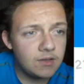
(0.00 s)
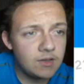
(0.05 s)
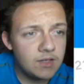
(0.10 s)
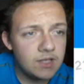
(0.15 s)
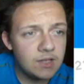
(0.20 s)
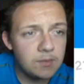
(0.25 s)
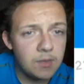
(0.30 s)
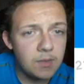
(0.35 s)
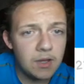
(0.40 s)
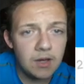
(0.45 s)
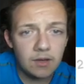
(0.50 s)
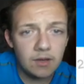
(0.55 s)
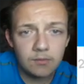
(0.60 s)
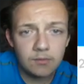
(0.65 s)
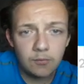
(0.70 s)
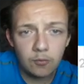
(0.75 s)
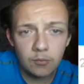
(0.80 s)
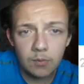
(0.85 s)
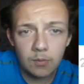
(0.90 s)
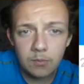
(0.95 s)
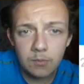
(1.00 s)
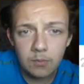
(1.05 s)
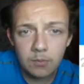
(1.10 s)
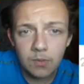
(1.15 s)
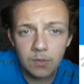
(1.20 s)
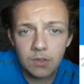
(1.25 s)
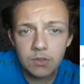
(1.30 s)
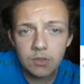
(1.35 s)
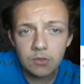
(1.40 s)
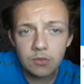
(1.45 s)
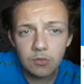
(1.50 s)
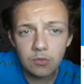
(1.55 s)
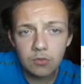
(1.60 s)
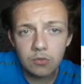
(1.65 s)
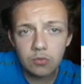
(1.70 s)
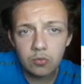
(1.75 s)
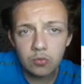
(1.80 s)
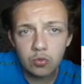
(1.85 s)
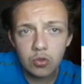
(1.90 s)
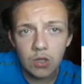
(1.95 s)
girmeyen, aktif olmayan bir menajer yok.
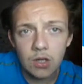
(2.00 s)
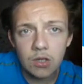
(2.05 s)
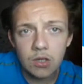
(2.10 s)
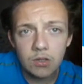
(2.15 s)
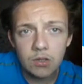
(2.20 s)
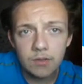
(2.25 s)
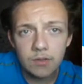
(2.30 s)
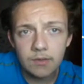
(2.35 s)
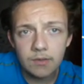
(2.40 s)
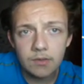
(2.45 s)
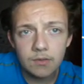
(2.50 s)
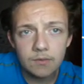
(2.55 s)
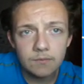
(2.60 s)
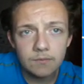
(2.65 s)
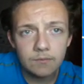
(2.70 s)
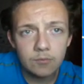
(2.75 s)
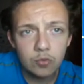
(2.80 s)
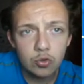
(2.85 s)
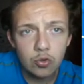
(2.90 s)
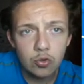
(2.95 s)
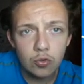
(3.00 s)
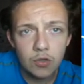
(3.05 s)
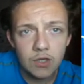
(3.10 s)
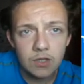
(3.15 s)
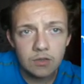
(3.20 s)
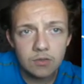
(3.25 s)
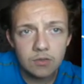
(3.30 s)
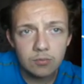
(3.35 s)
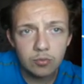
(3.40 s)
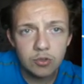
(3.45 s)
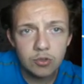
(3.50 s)
Güzel. Çok iyi. Bu